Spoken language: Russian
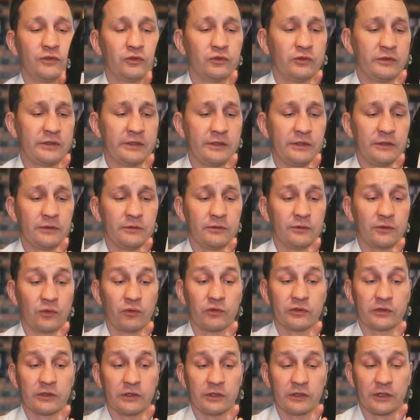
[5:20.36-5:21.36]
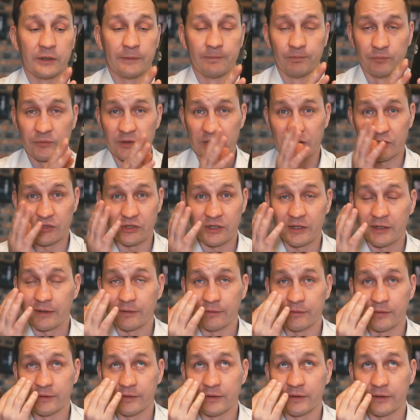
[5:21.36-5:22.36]
Вино сделано, розлито,
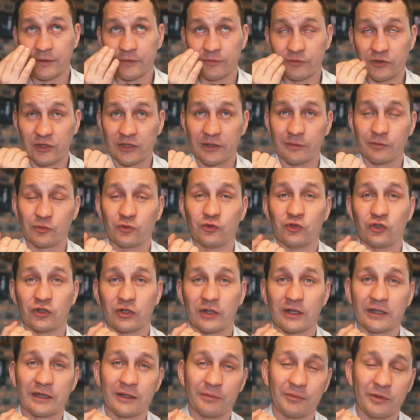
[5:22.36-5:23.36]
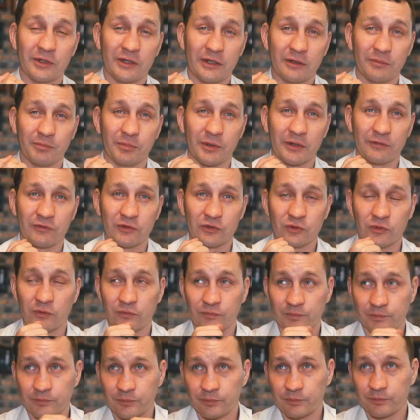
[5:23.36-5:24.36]
точнее, э, в данном случае, когда мы говорим про
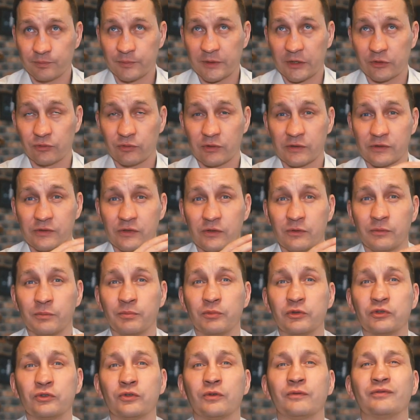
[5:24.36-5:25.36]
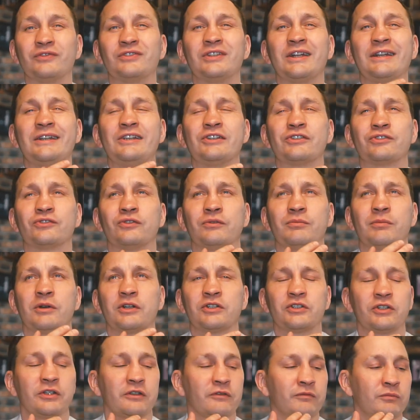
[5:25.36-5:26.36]
вино, которое сделано путем вторичного
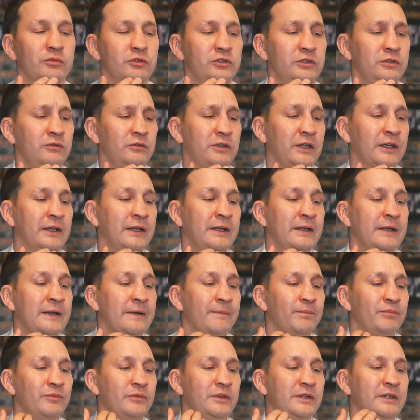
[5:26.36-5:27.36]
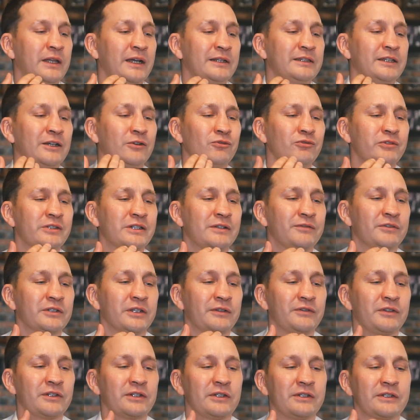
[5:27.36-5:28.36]
брожения в бутылке, дата розлива,
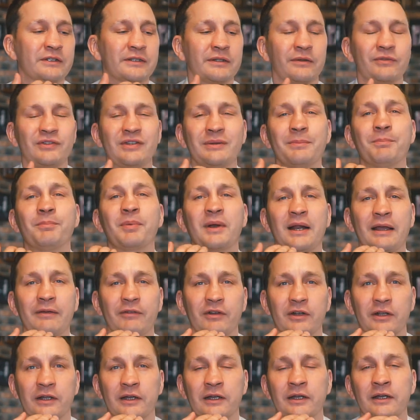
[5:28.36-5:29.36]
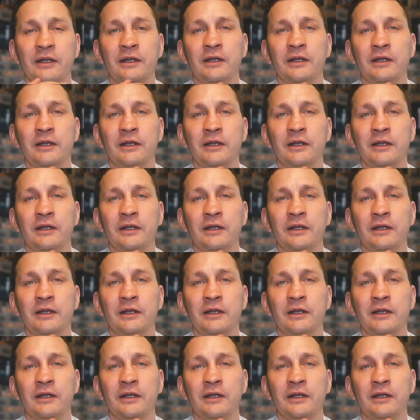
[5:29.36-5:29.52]
наверное, не совсем правильная.